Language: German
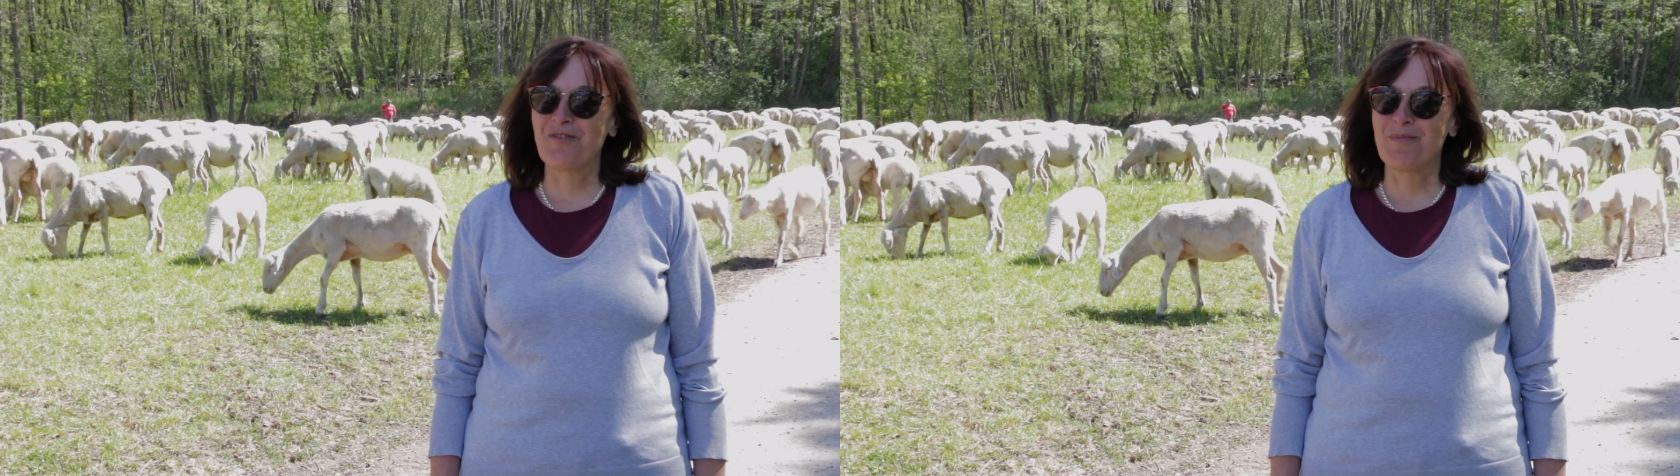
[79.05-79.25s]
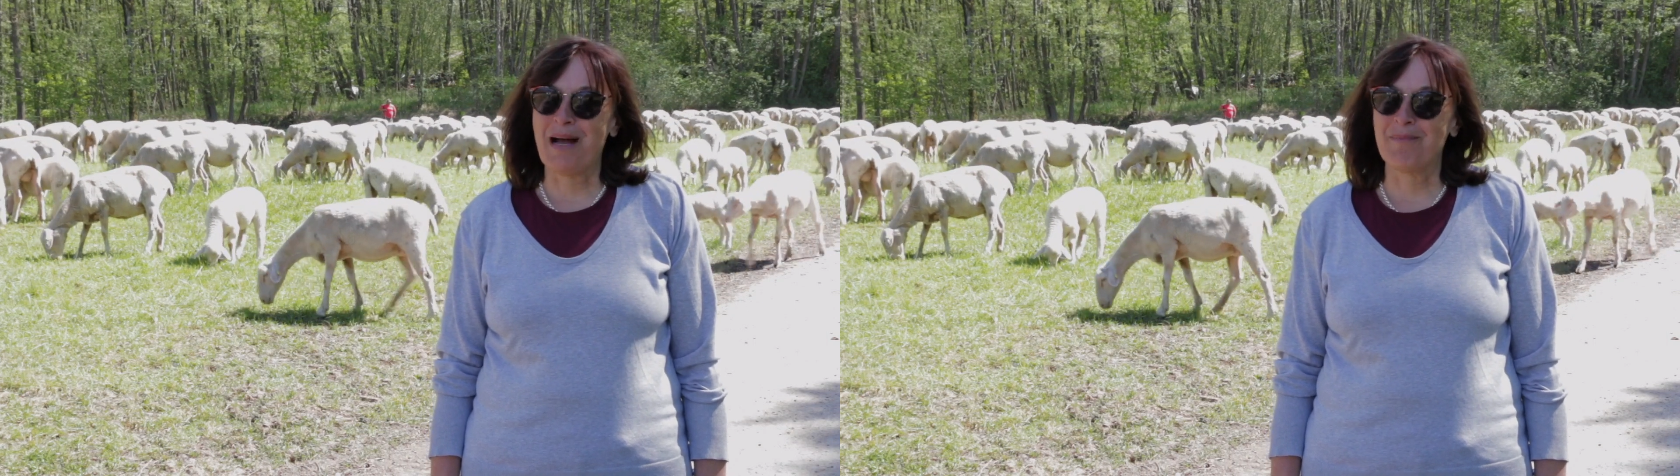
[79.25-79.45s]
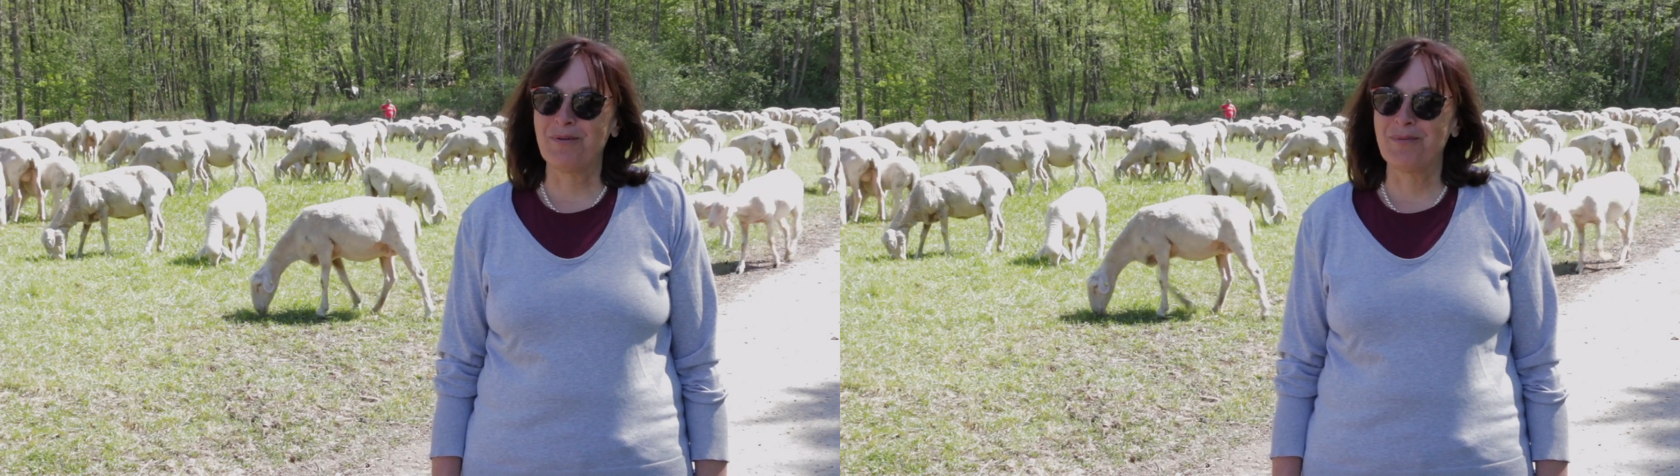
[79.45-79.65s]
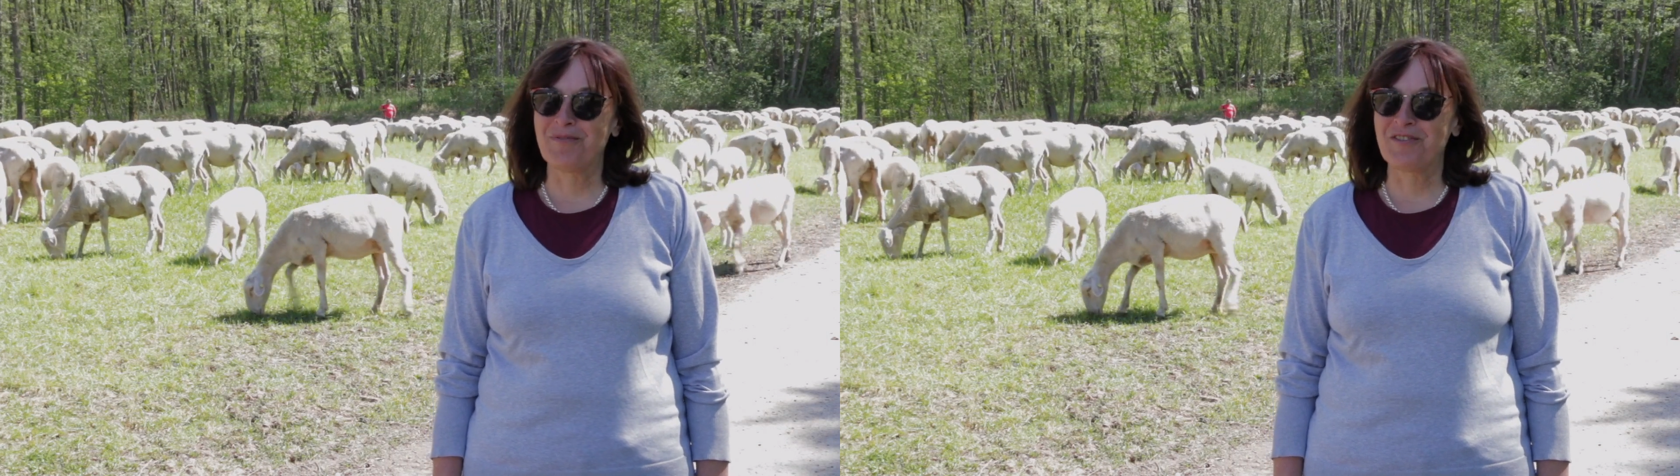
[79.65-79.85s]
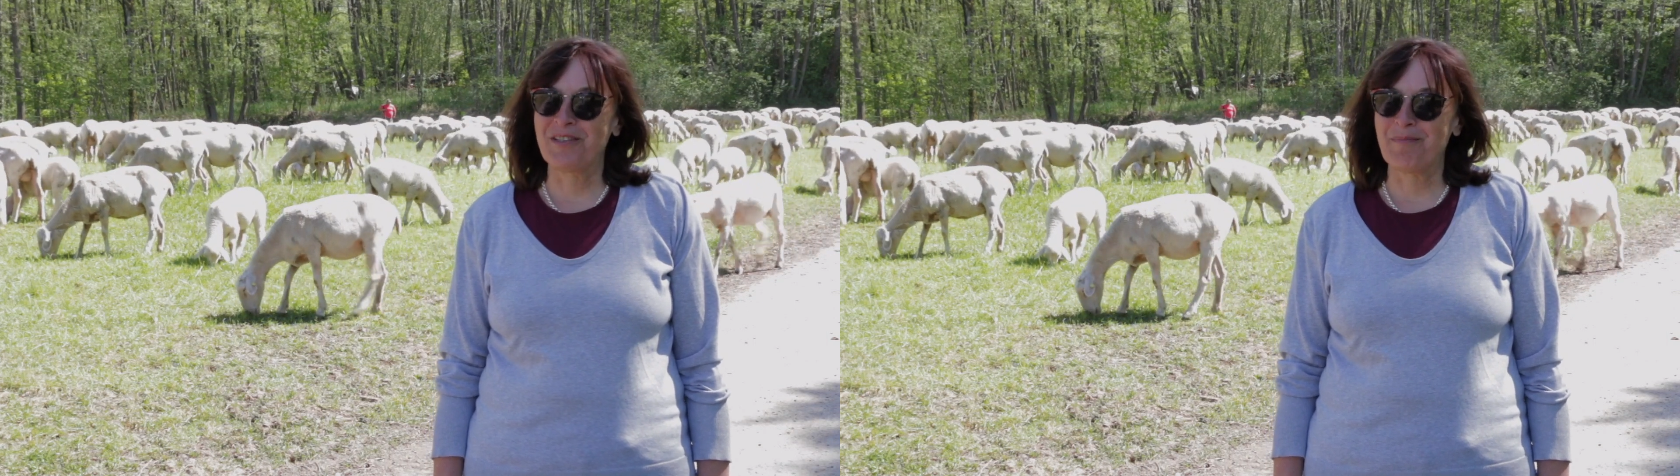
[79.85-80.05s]
vom
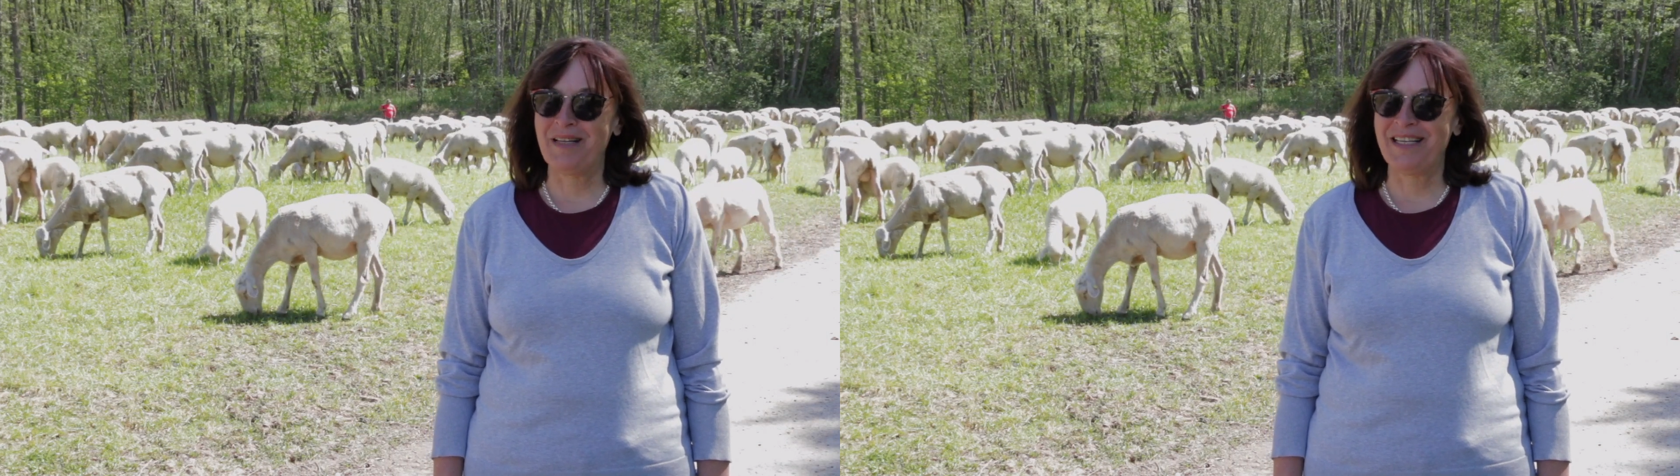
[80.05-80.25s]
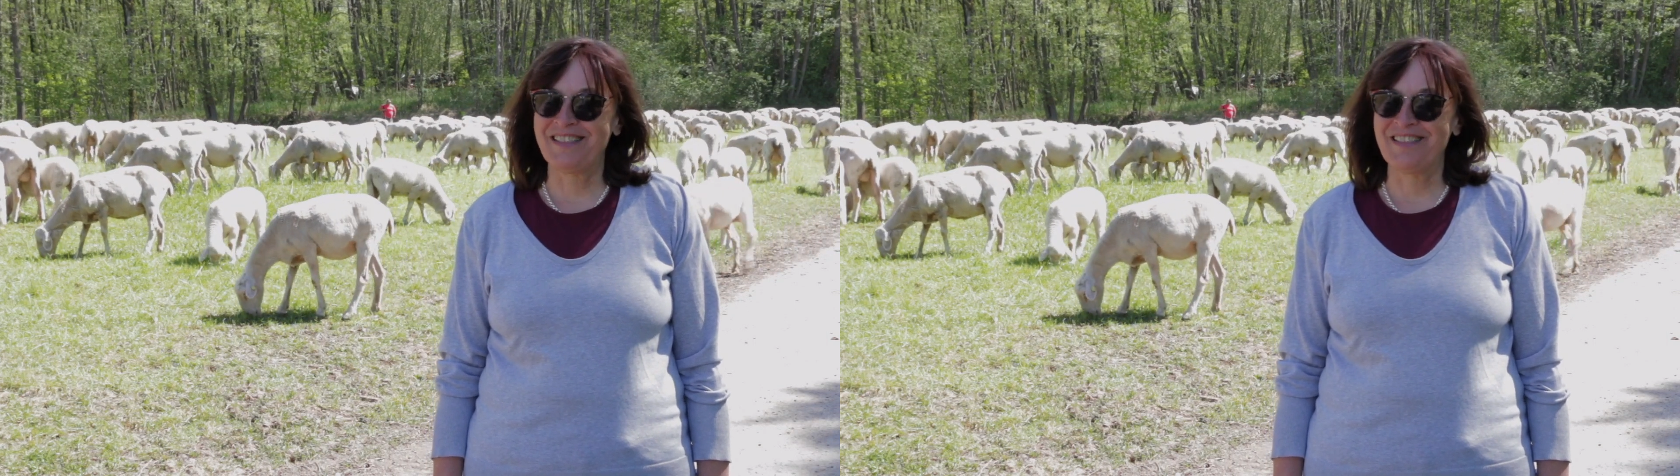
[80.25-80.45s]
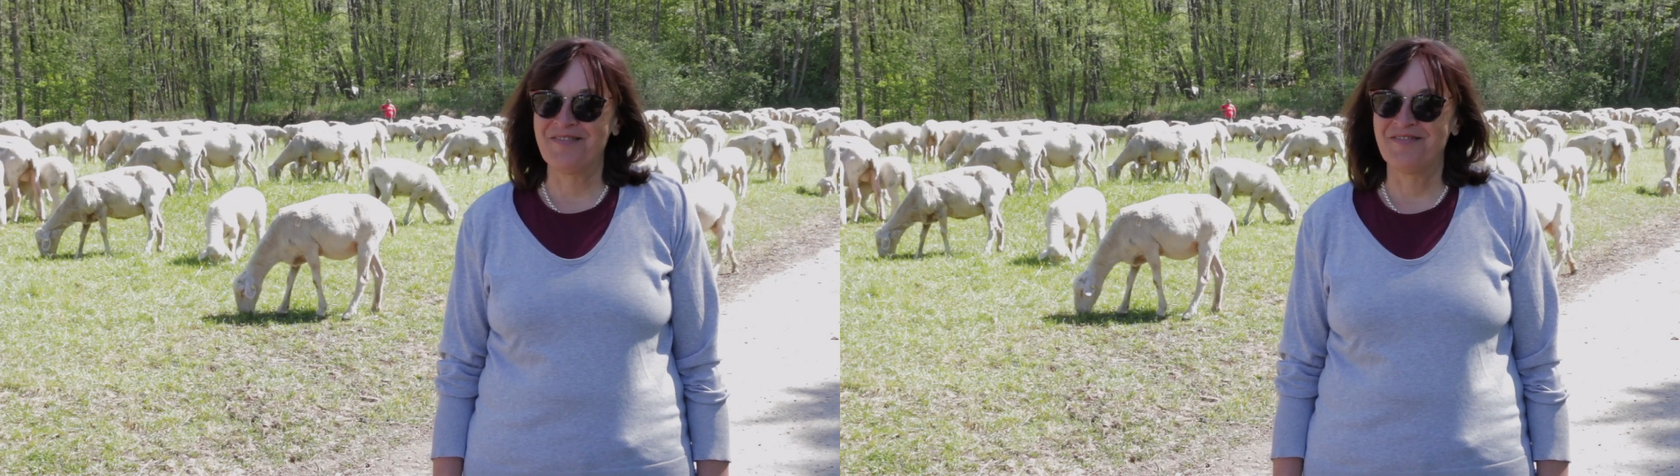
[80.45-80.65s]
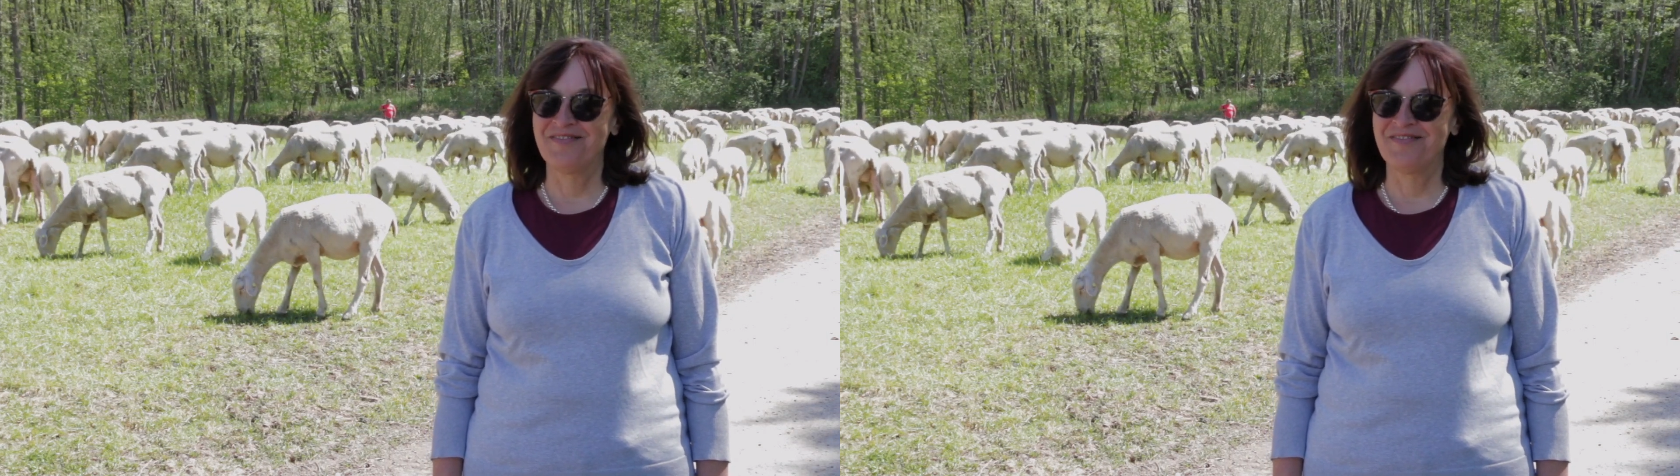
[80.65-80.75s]
Abrupfen der Blätter,